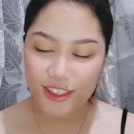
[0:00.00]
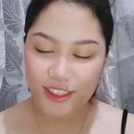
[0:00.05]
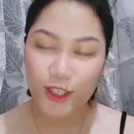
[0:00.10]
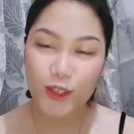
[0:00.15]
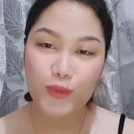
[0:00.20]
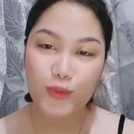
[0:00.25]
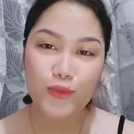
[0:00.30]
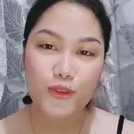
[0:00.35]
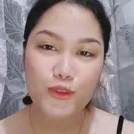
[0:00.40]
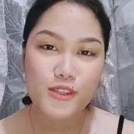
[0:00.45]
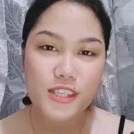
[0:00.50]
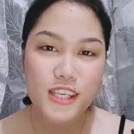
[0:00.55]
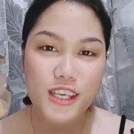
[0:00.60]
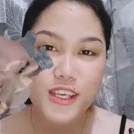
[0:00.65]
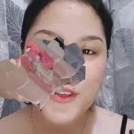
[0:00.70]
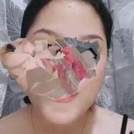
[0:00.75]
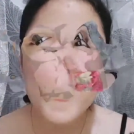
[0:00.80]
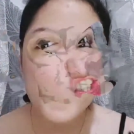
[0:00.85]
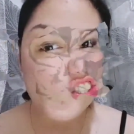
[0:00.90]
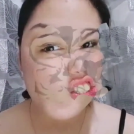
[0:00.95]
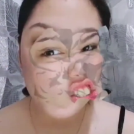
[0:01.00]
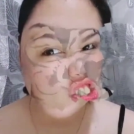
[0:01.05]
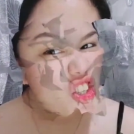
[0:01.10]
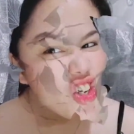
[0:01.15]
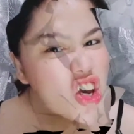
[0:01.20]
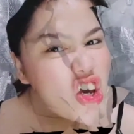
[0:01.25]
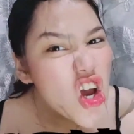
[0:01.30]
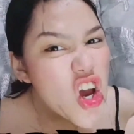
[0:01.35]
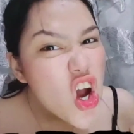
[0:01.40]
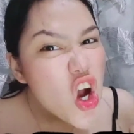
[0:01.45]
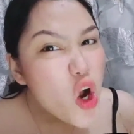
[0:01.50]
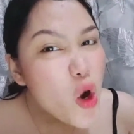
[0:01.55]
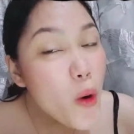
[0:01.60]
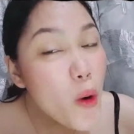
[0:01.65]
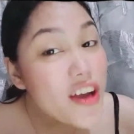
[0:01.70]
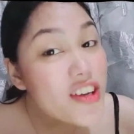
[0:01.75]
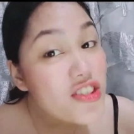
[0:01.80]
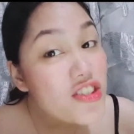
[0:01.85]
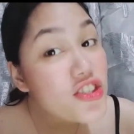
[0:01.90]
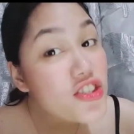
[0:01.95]
Hope to see you soon.
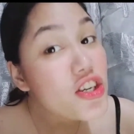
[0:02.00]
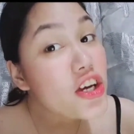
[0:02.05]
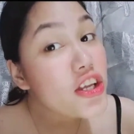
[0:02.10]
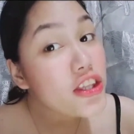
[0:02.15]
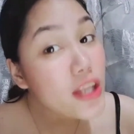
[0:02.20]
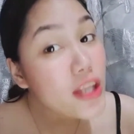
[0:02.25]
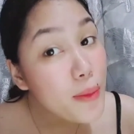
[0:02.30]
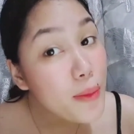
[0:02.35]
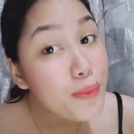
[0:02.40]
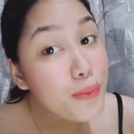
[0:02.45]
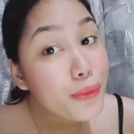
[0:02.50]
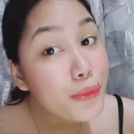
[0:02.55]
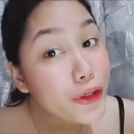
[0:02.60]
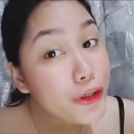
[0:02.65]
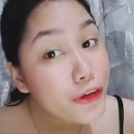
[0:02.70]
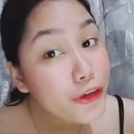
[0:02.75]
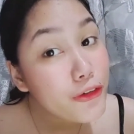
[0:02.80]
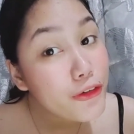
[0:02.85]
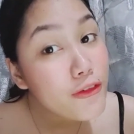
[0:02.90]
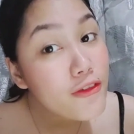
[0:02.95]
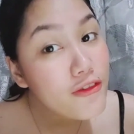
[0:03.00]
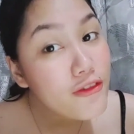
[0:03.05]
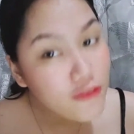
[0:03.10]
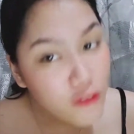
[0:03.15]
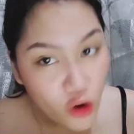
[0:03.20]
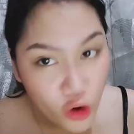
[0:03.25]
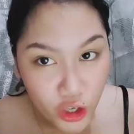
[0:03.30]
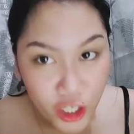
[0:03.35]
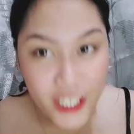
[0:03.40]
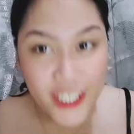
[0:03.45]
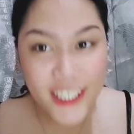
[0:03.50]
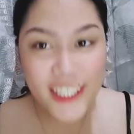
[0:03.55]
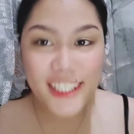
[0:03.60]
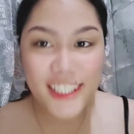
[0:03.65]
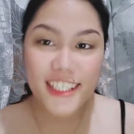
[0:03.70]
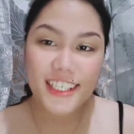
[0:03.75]
Question number 4.